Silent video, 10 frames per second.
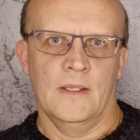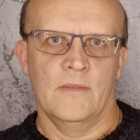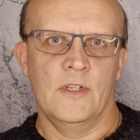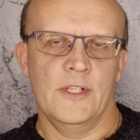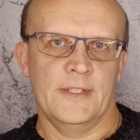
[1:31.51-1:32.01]

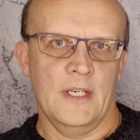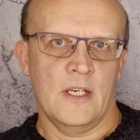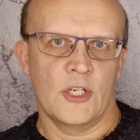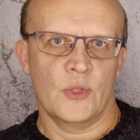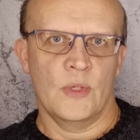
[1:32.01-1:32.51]
Выглядело так,
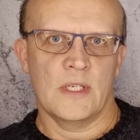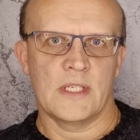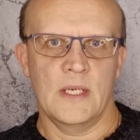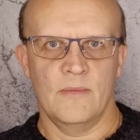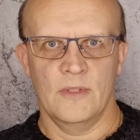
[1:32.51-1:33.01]
что я с
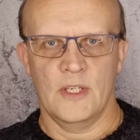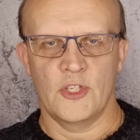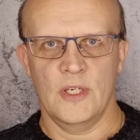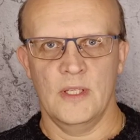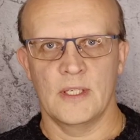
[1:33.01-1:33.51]
самого
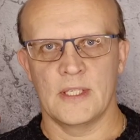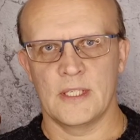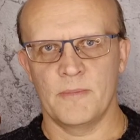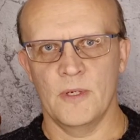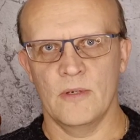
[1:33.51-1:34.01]
начала,
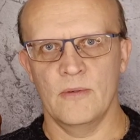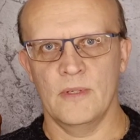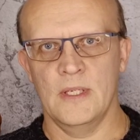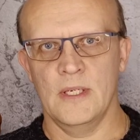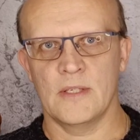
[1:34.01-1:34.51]
с первого
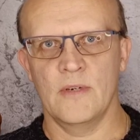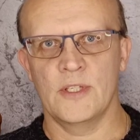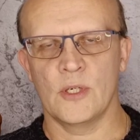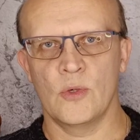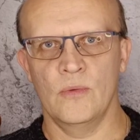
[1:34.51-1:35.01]
дня своей
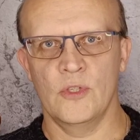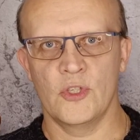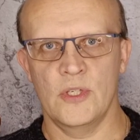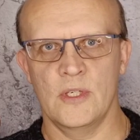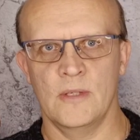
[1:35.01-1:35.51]
церковной
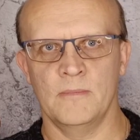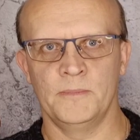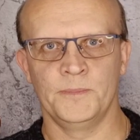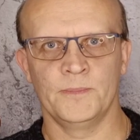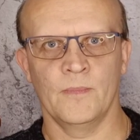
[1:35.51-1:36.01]
жизни,
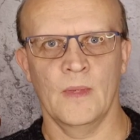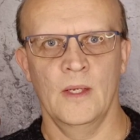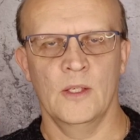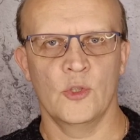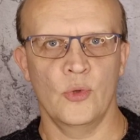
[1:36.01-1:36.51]

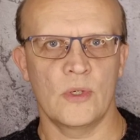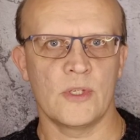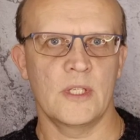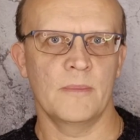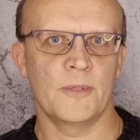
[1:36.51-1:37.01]
не только
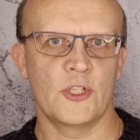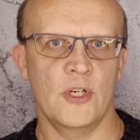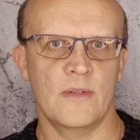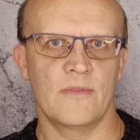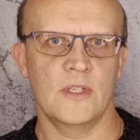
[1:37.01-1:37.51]
стал
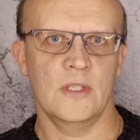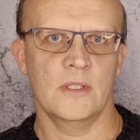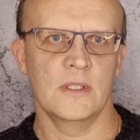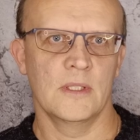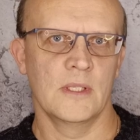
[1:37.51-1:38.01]
посещать все
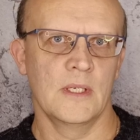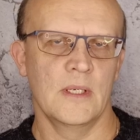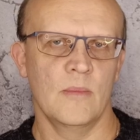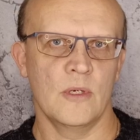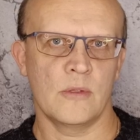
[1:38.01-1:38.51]

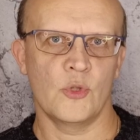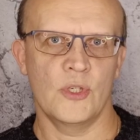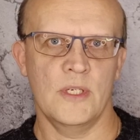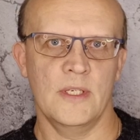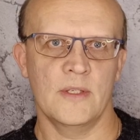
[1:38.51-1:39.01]

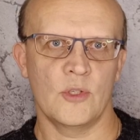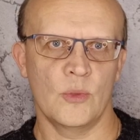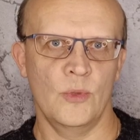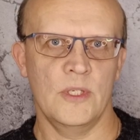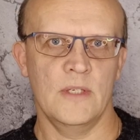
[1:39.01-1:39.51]
богослужения
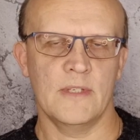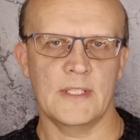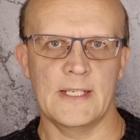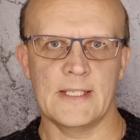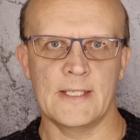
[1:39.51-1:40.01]
субботние и
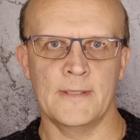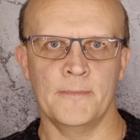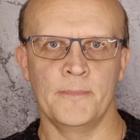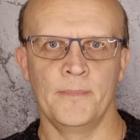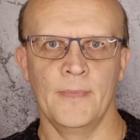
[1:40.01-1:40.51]
воскресные,
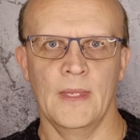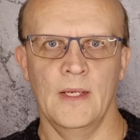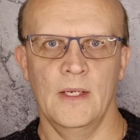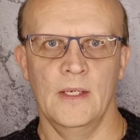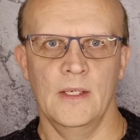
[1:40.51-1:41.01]

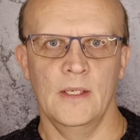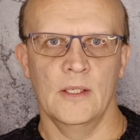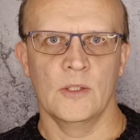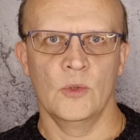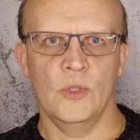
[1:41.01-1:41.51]

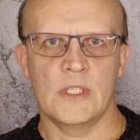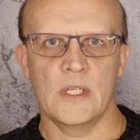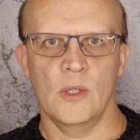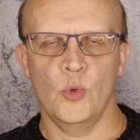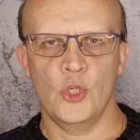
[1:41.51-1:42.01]
но и
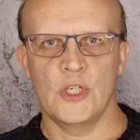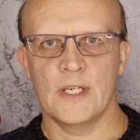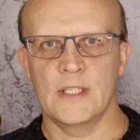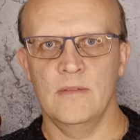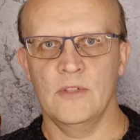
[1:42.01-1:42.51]
стал очень
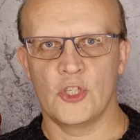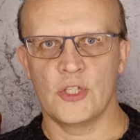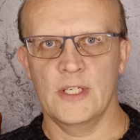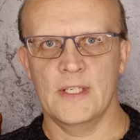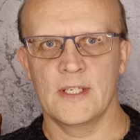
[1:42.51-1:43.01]
активно
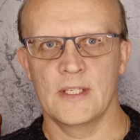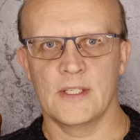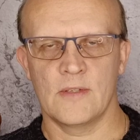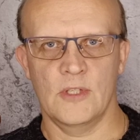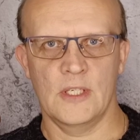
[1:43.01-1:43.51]
читать
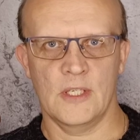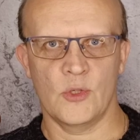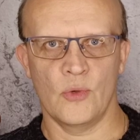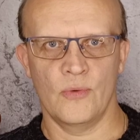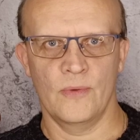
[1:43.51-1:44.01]
святых
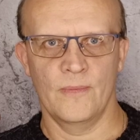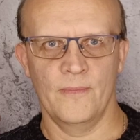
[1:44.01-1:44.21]
отцов.